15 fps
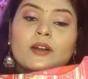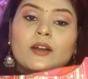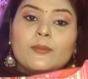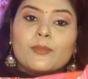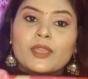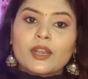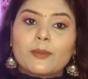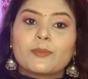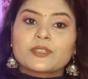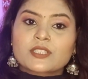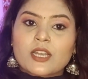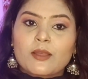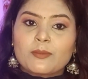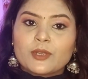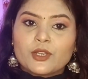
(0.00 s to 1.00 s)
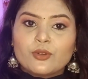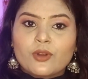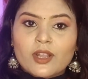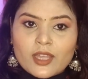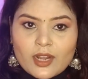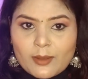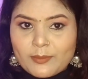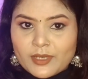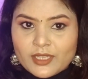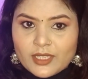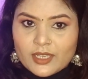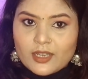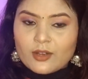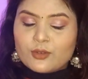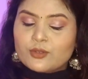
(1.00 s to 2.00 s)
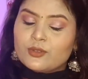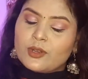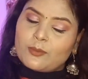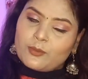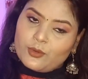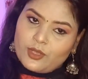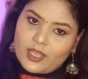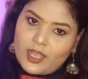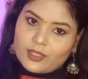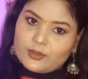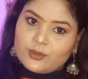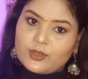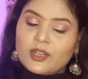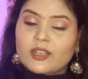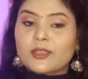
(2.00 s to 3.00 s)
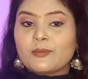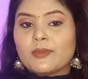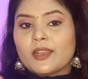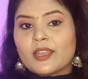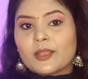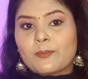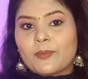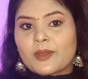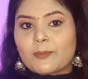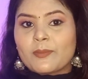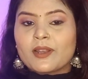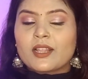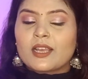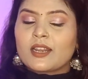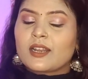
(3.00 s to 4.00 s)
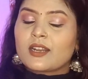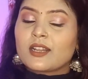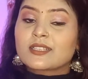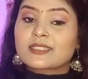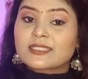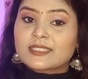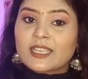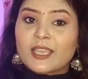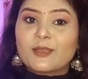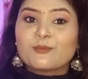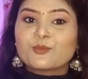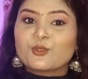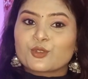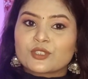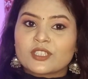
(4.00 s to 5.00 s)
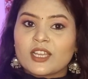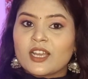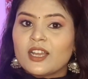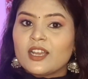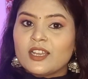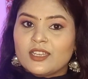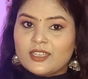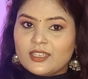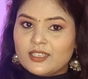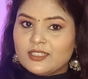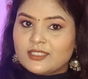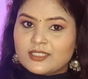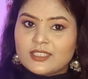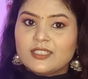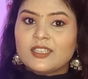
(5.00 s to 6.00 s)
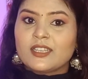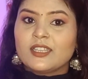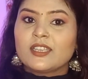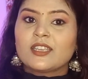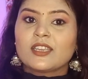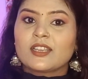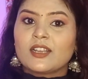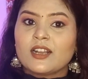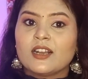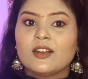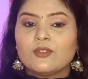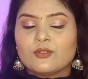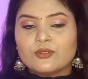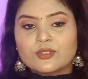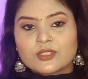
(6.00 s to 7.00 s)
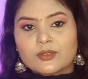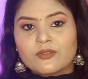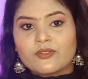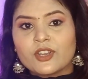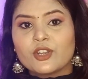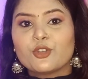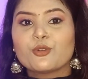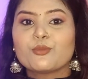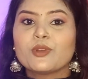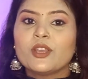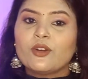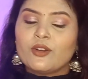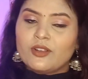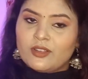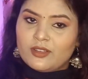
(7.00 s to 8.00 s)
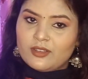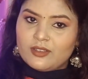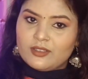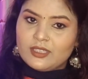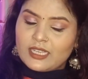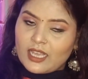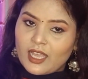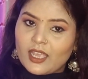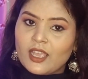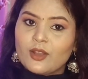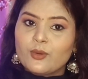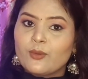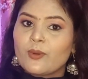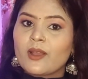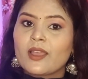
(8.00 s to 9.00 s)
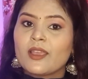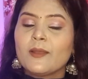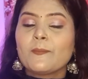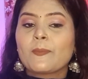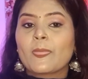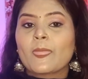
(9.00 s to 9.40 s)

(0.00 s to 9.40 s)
आ, मेरा पिछला वीडियो अगर आपने देखा हो तो आपको याद होगा कि मैंने एक पर्पल कलर का सेम कुर्ता इसी तरीके का उस वीडियो में आ, दिखाया हुआ है